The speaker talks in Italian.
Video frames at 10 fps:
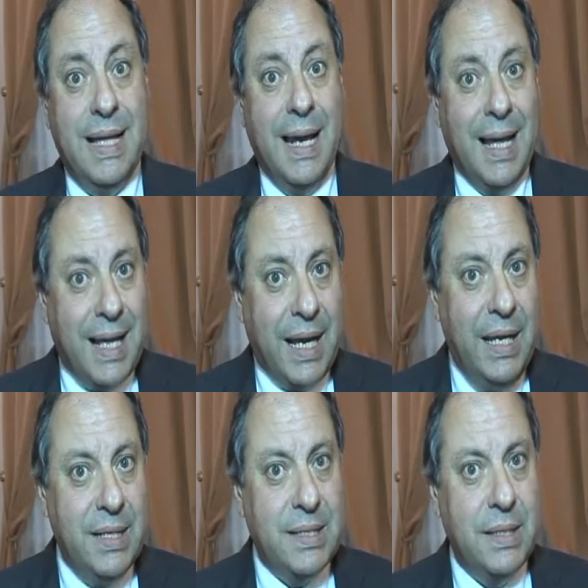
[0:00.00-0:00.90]
dalla
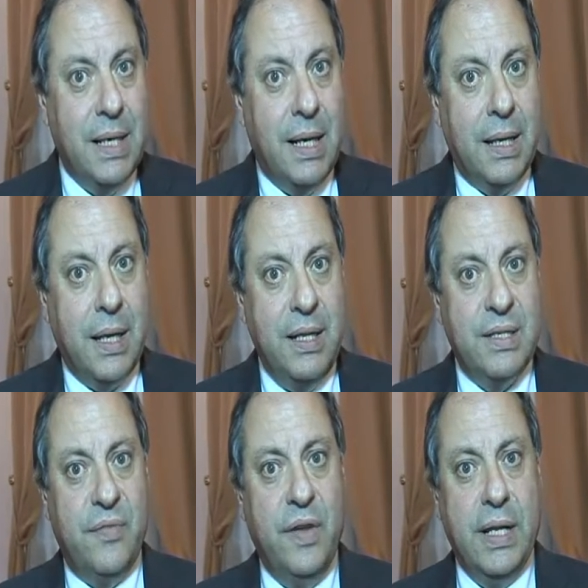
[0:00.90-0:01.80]
crisi, dalla
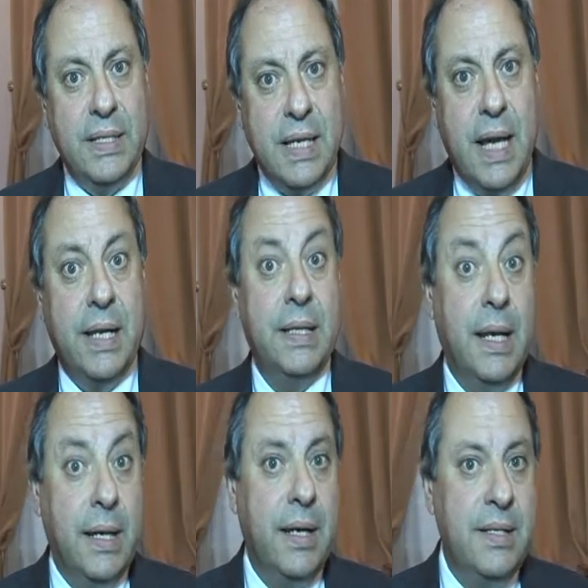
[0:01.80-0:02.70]
crisi finanziaria,
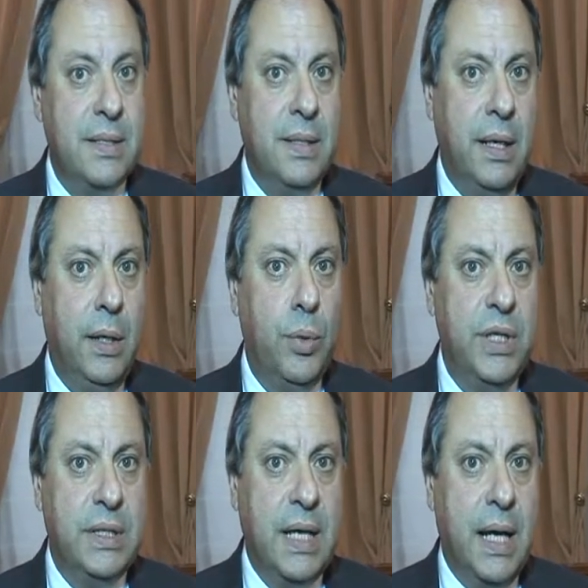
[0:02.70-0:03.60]
dalla crisi di
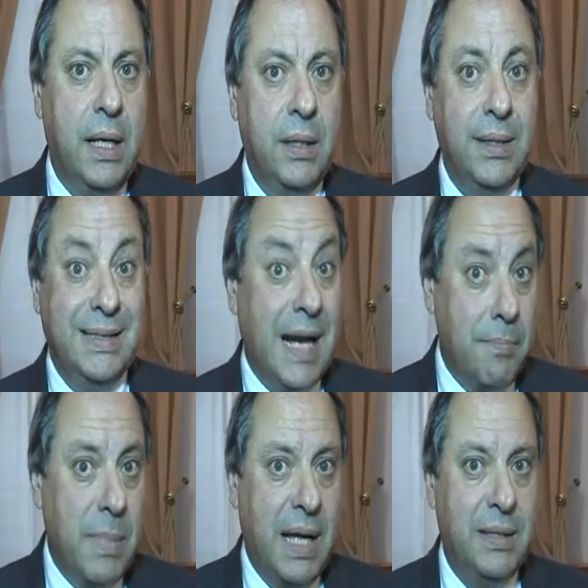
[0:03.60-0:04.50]
liquidità
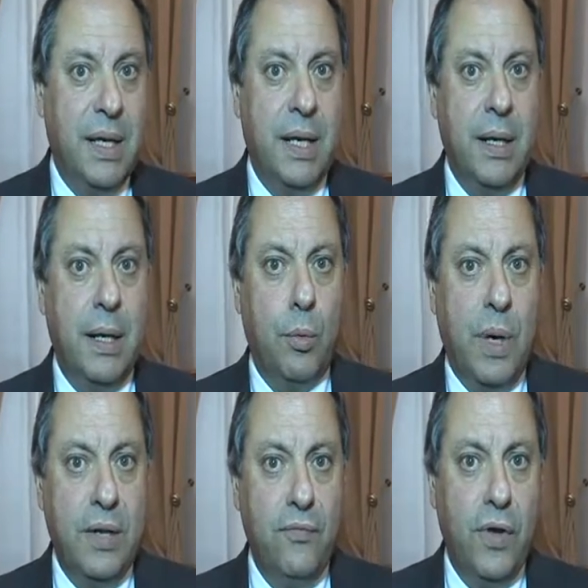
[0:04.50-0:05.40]
drammatica nella
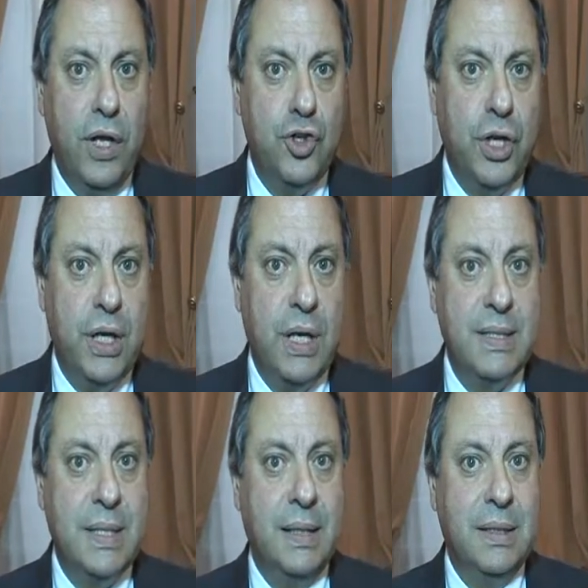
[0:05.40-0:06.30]
quale invece
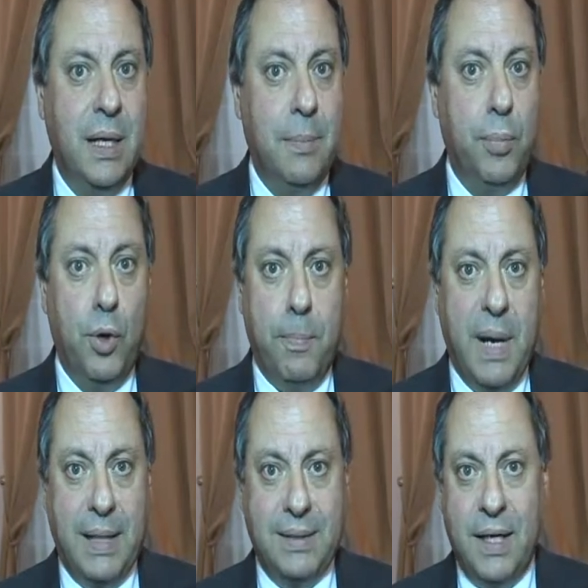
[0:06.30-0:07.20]
è stata
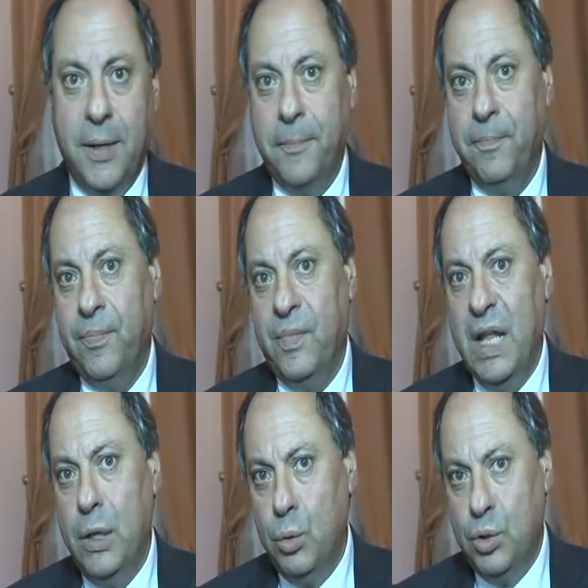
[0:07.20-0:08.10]
piombata
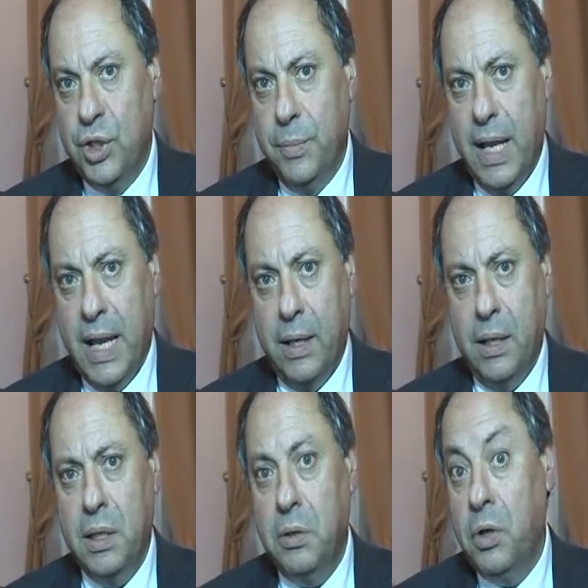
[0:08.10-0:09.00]
negli ultimi
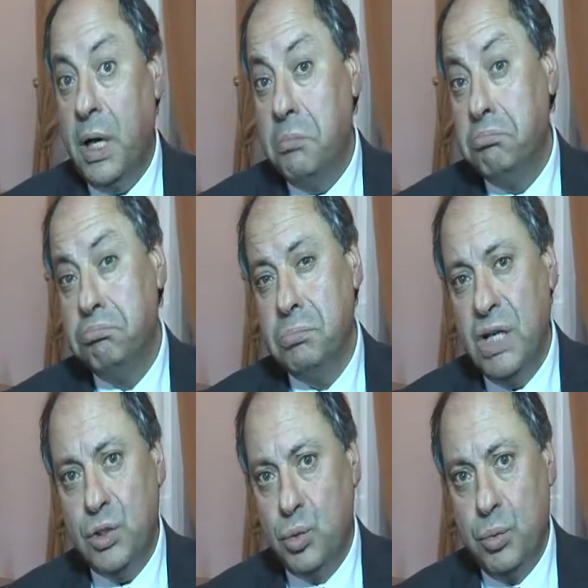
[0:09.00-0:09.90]
anni. E allora
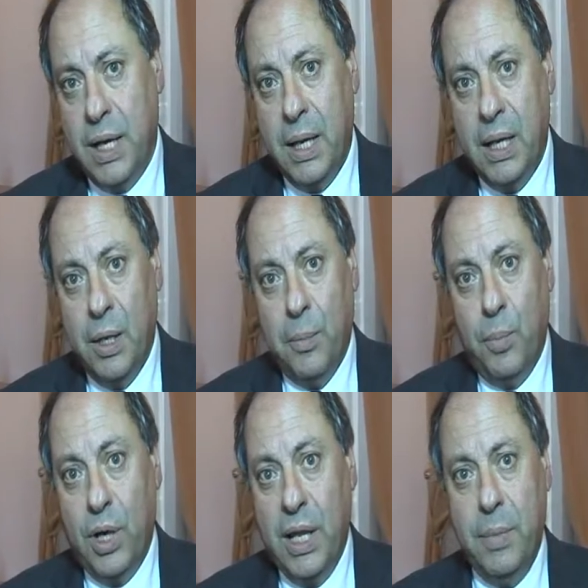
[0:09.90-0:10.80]
nessuna
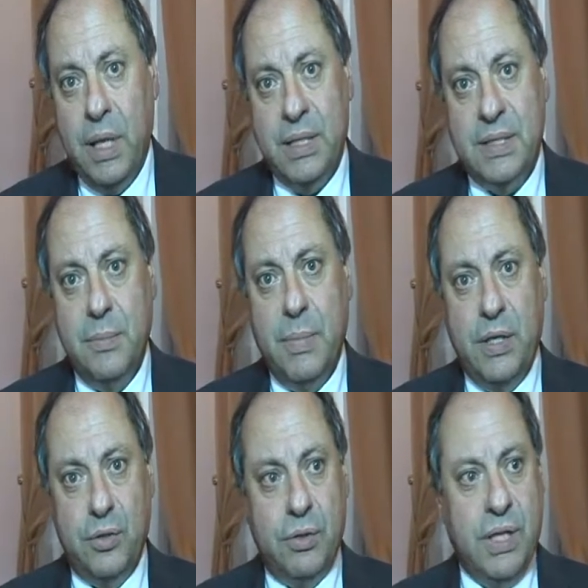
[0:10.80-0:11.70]
polemica,
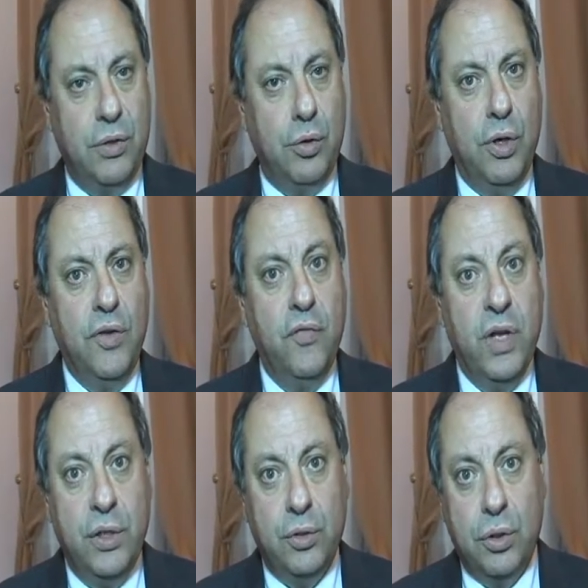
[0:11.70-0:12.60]
semmai soltanto
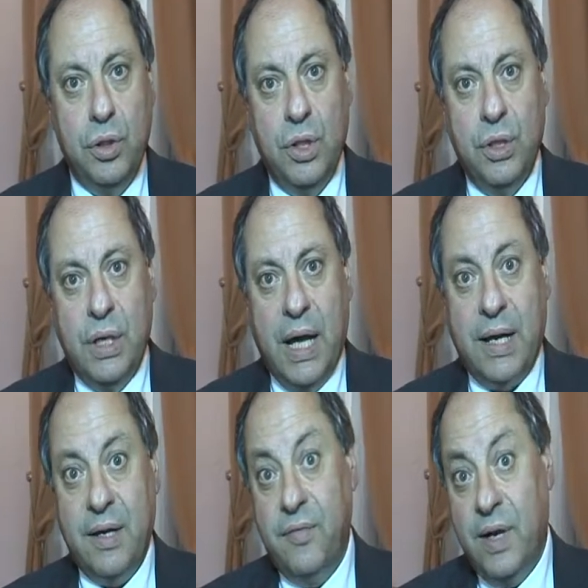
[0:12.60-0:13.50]
l'invito
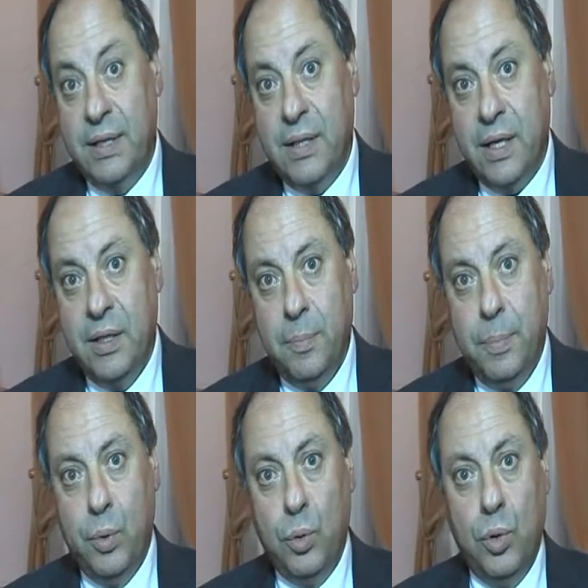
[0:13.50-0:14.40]
a riflettere di
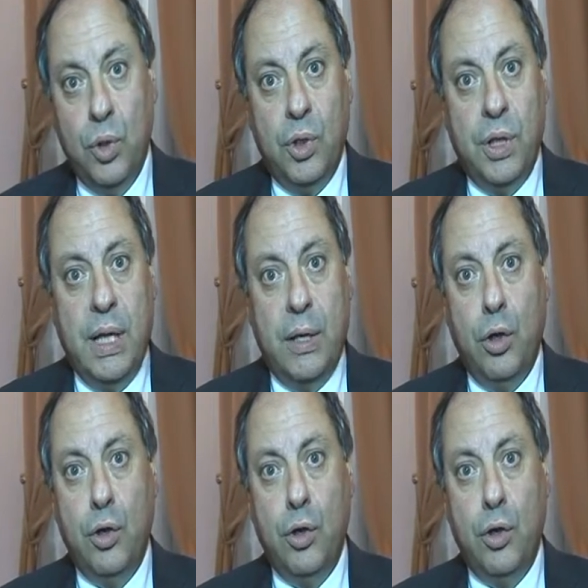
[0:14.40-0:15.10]
più e